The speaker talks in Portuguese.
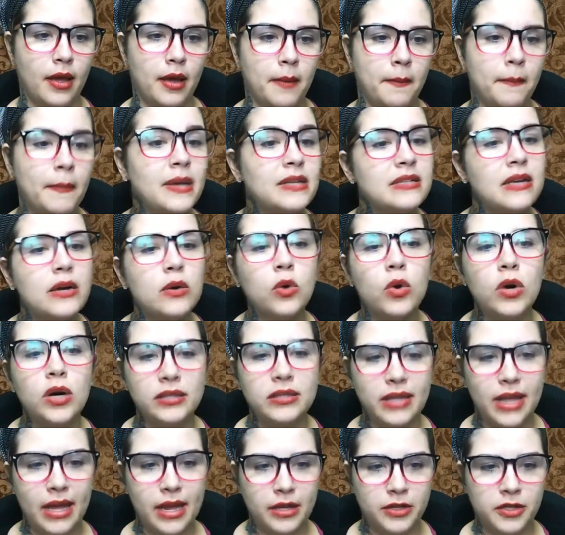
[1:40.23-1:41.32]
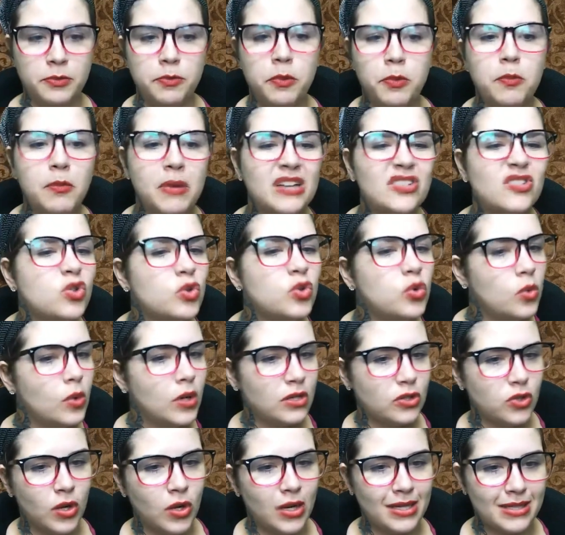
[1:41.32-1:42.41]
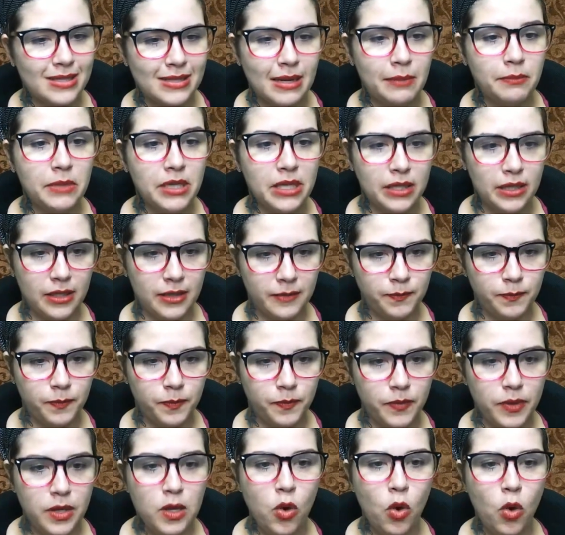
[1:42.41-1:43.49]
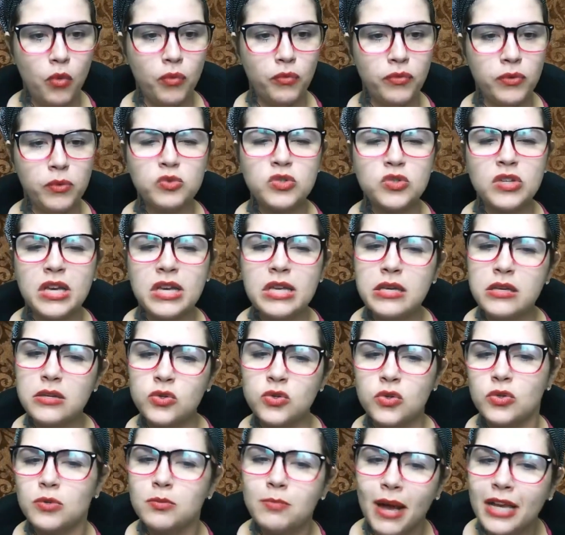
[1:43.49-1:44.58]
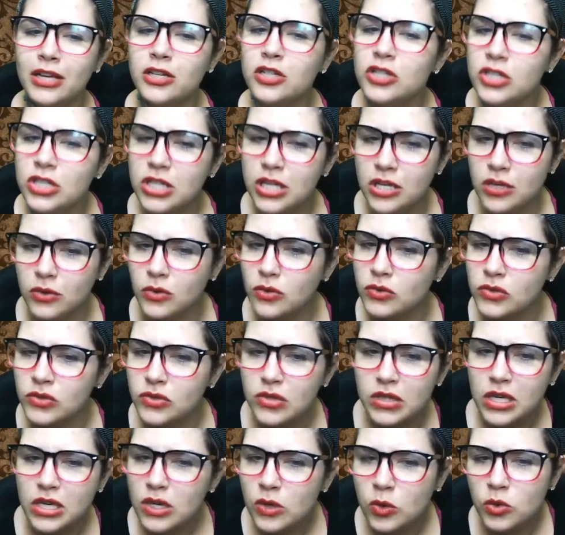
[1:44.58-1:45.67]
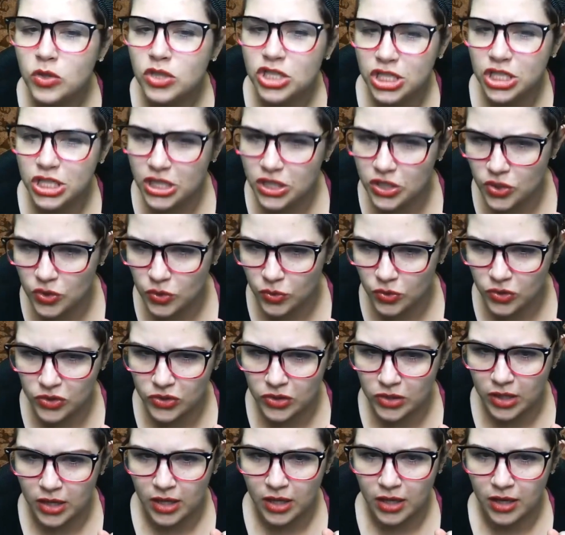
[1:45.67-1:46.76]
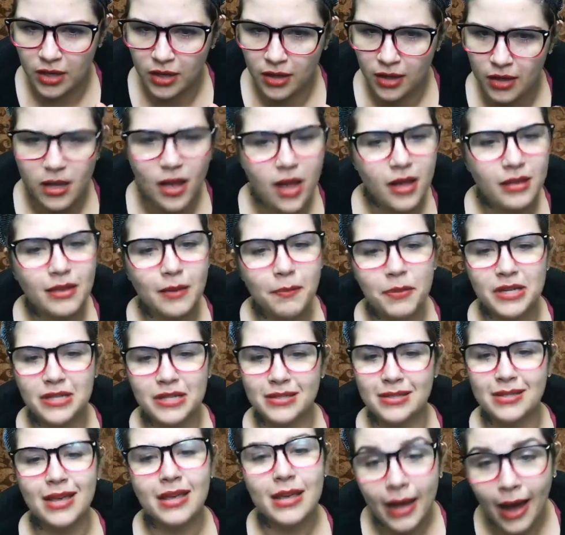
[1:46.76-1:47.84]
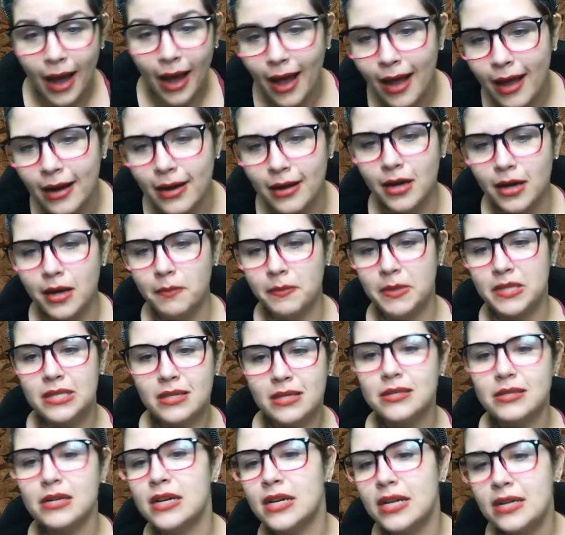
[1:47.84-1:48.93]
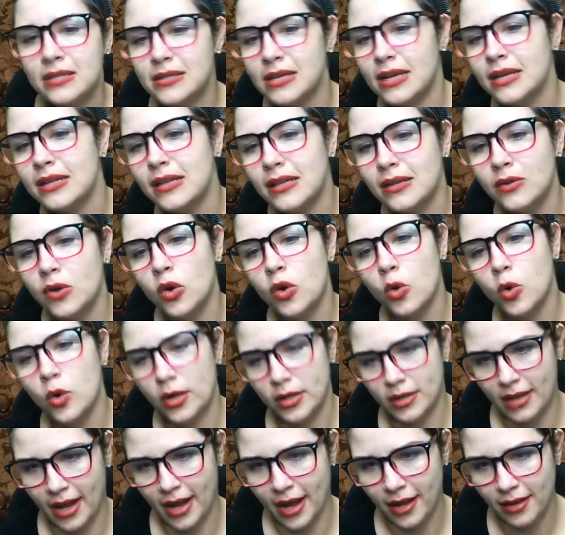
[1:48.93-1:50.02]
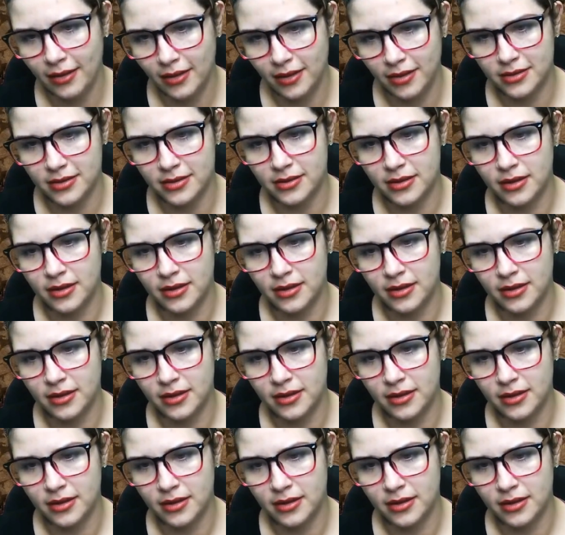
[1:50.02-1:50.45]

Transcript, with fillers: Mas acordei tipo umas duas horas da manhã e ouvi uns risos baixinhos e cochichos. E ainda pensei, caramba, essas crianças ainda estão acordadas.